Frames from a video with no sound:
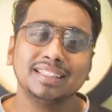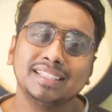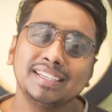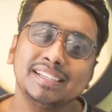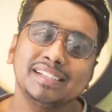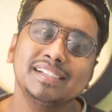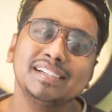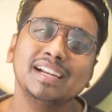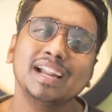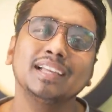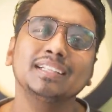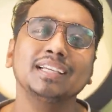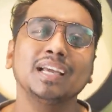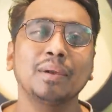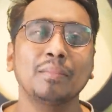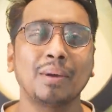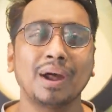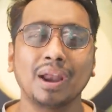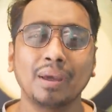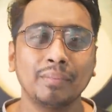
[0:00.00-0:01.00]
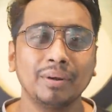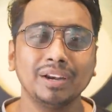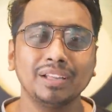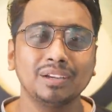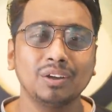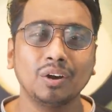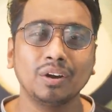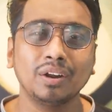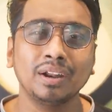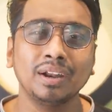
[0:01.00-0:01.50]
তিন রাজায়
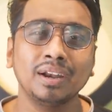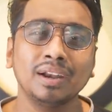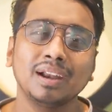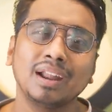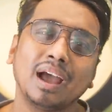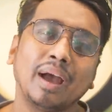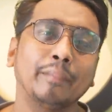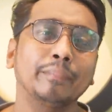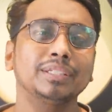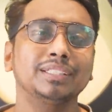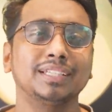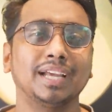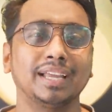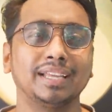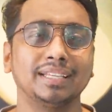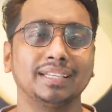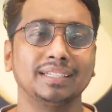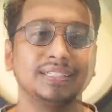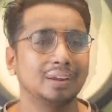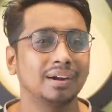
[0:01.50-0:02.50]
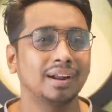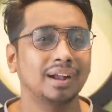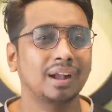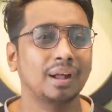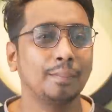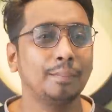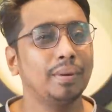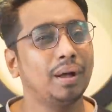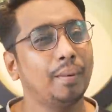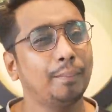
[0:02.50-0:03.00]
মারামারি করেন আমি যাই
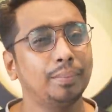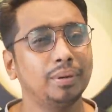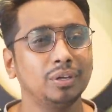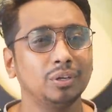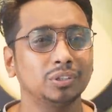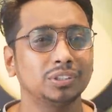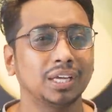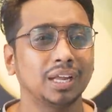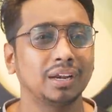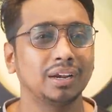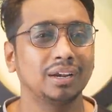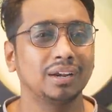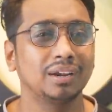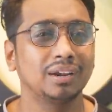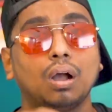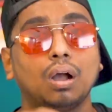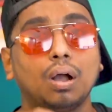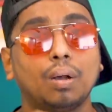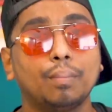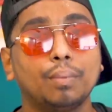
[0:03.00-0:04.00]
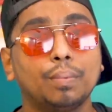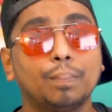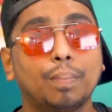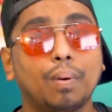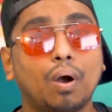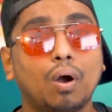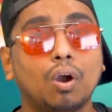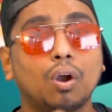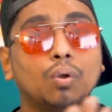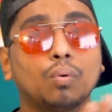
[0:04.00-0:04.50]
রাকাম্মা আপনিও যান আমি
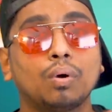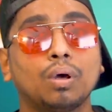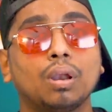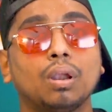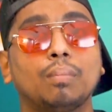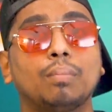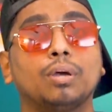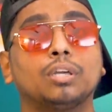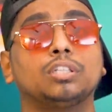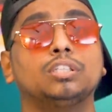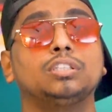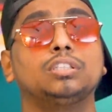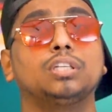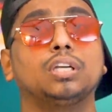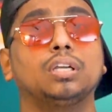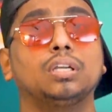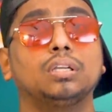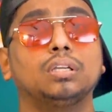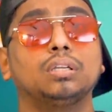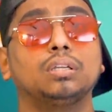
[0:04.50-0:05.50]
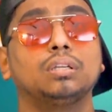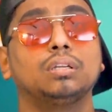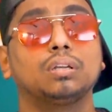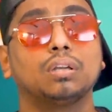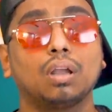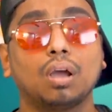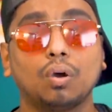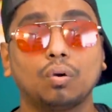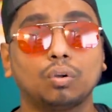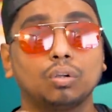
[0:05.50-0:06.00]
পাওয়ারওয়ালা বাসি চাই
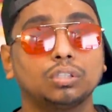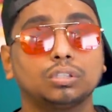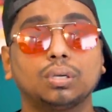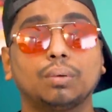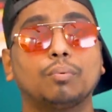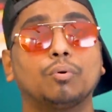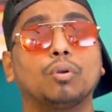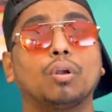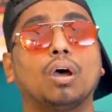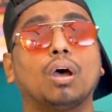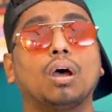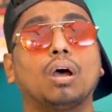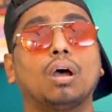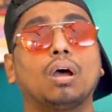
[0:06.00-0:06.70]
না হলে যাব না